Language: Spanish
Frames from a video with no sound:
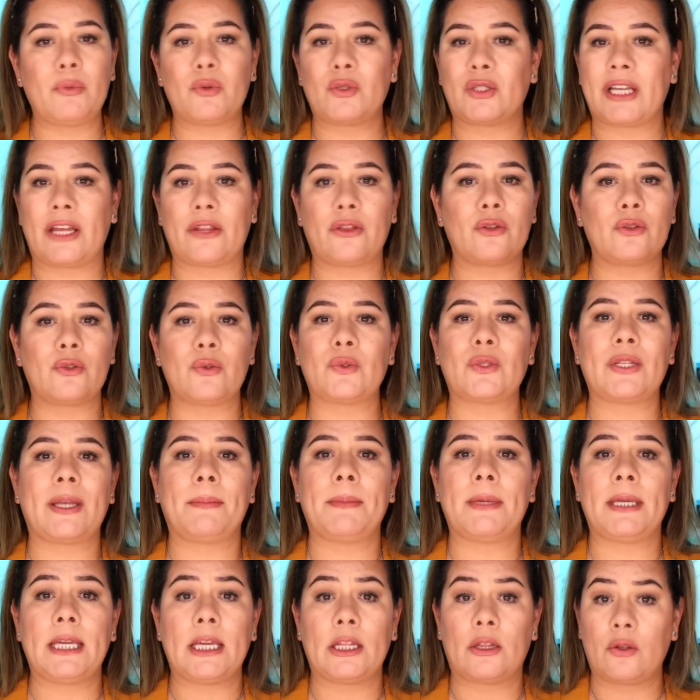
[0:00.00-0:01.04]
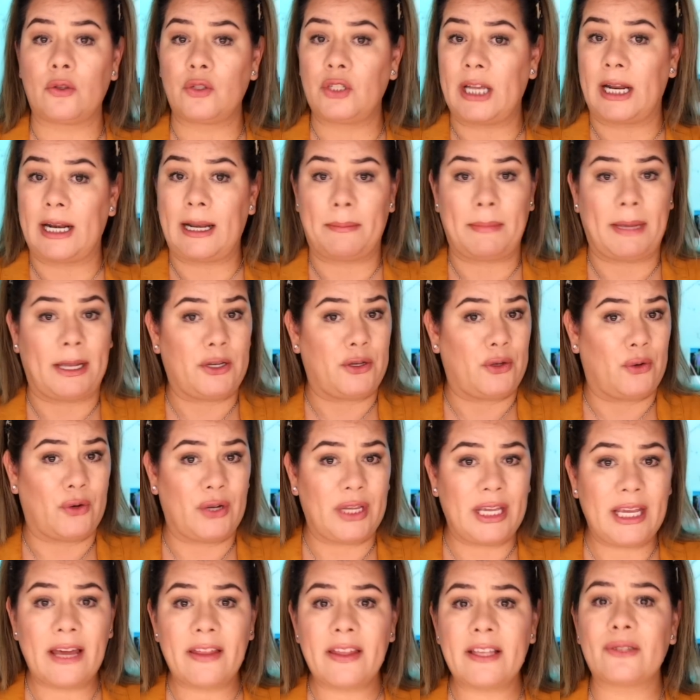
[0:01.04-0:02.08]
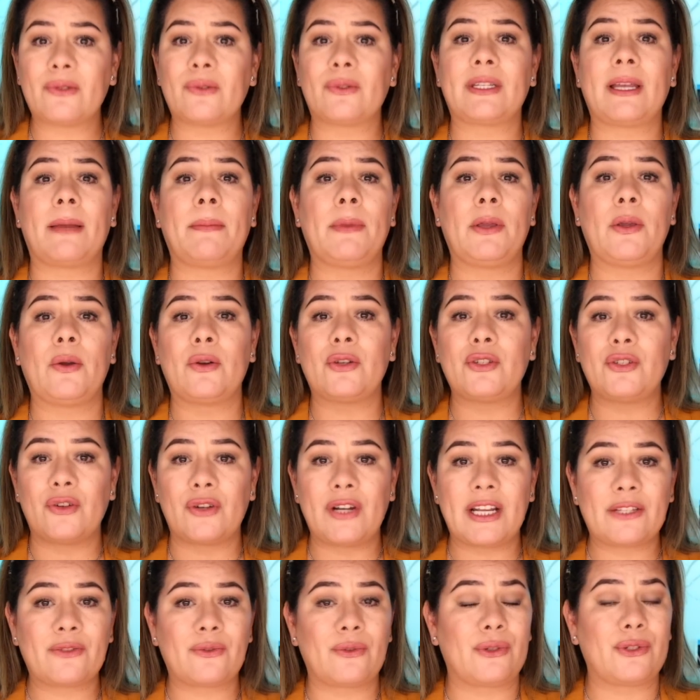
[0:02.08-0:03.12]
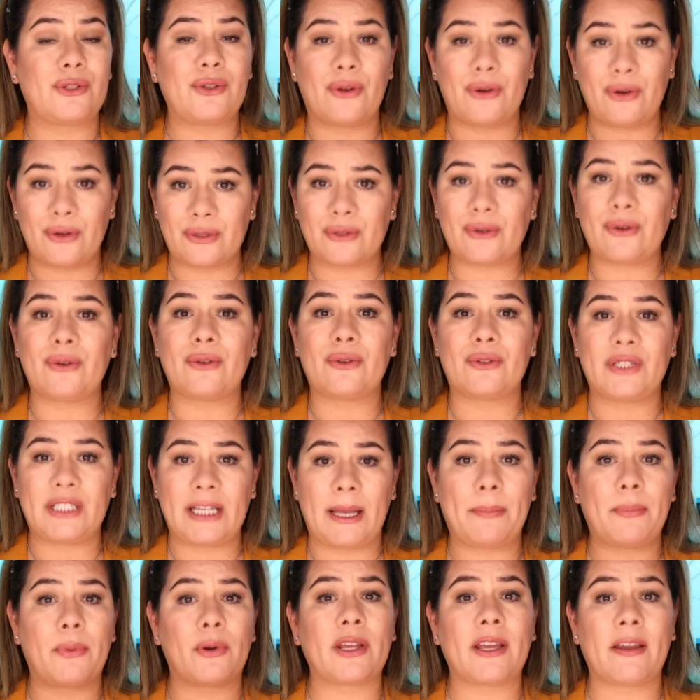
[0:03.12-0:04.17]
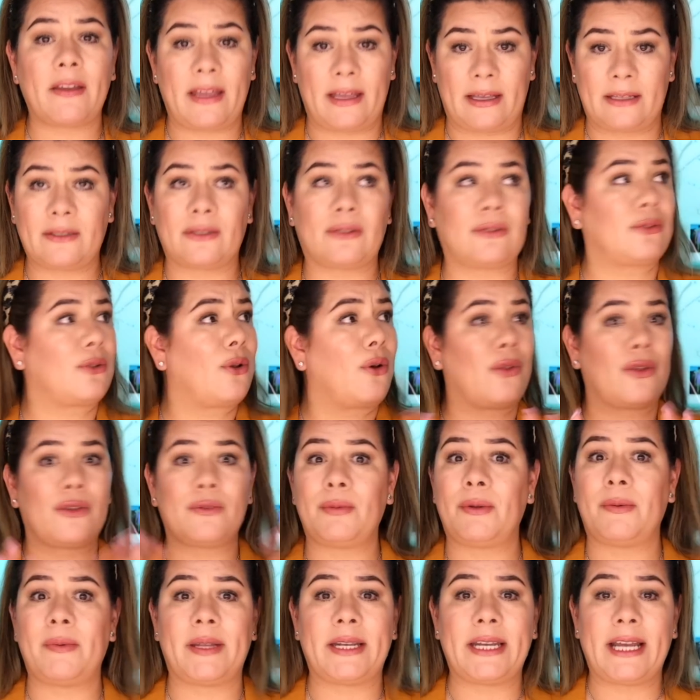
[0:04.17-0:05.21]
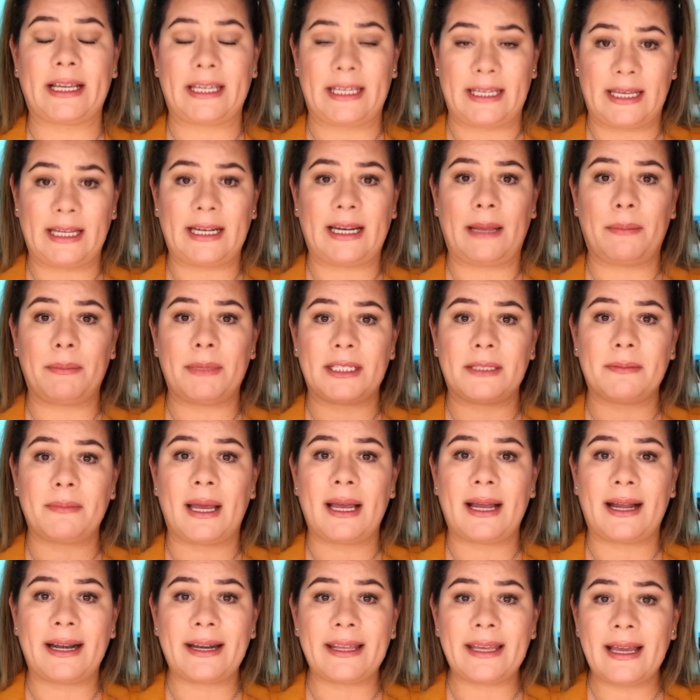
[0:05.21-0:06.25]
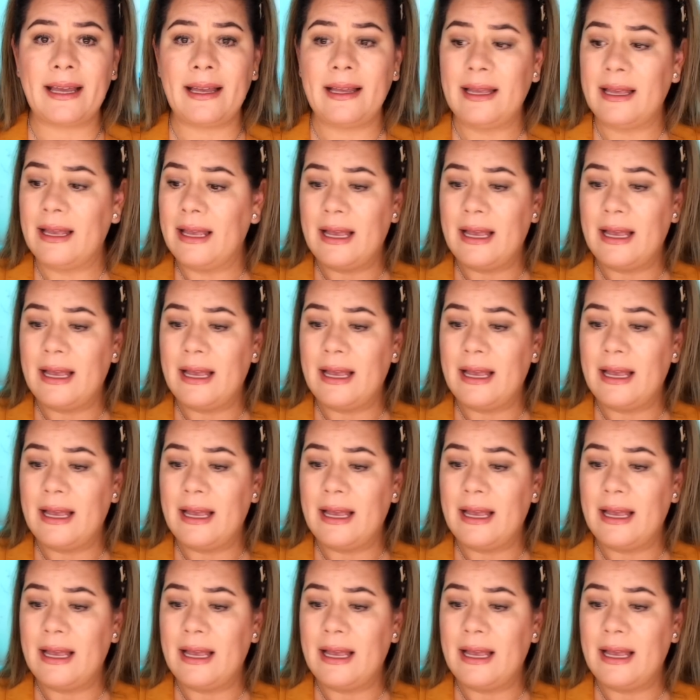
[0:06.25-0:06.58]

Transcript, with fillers: buscando sus amiguitos y a la mayoría de sus amigos yo, las, yo los conocía porque todos viven aquí en la misma área,